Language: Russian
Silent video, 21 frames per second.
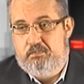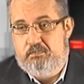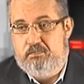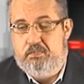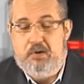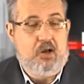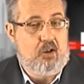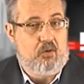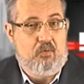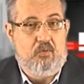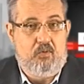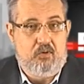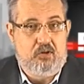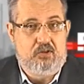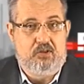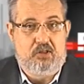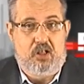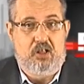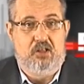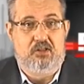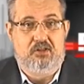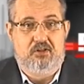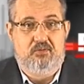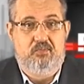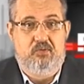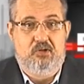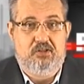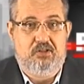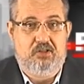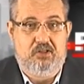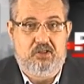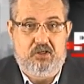первого
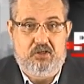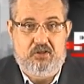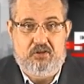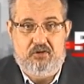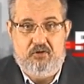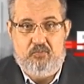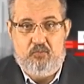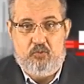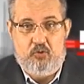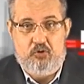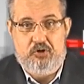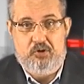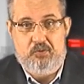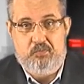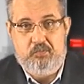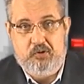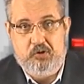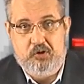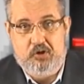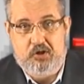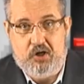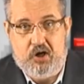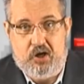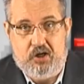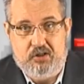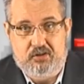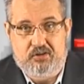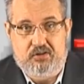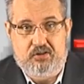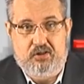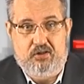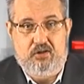трансвестита
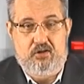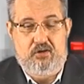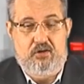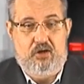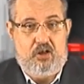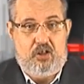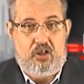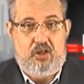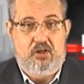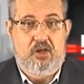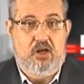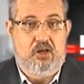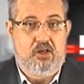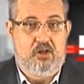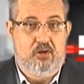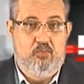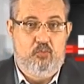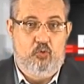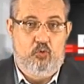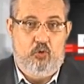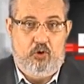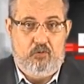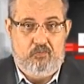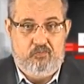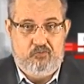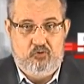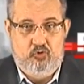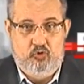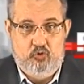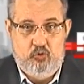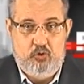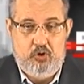мультипликации, короля лемуров
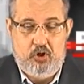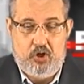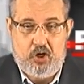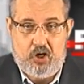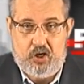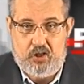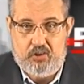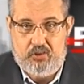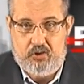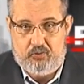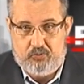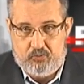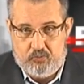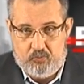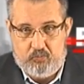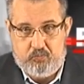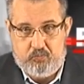Джулиана, ну,